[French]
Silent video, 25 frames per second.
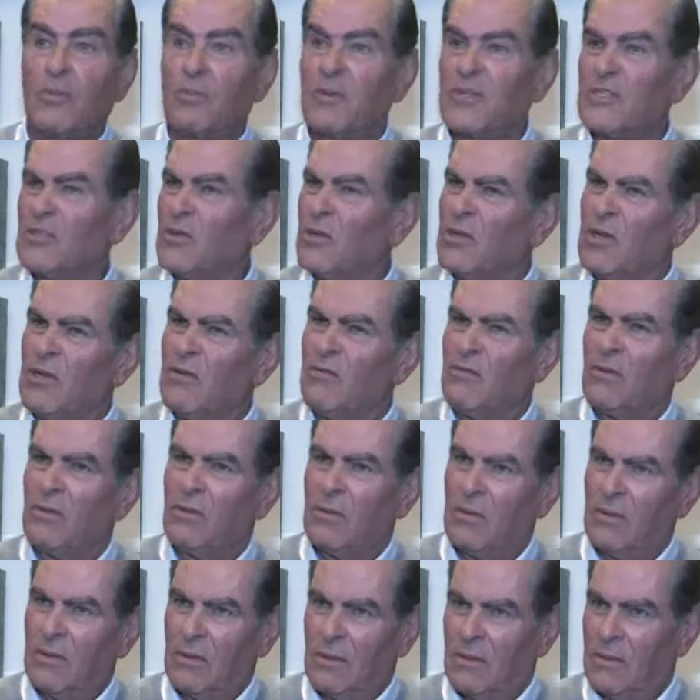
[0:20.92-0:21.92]
ne sais pas si on est
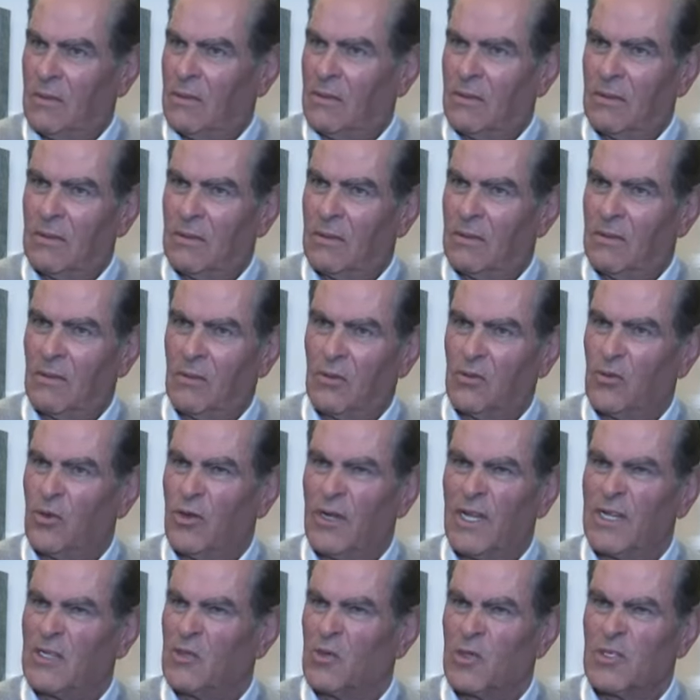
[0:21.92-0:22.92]
vieux euh,
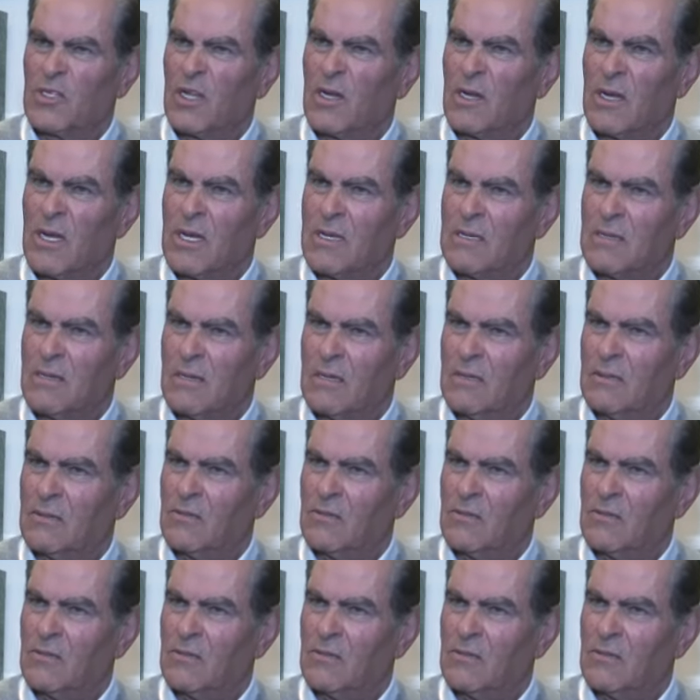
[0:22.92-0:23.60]
au-delà de 75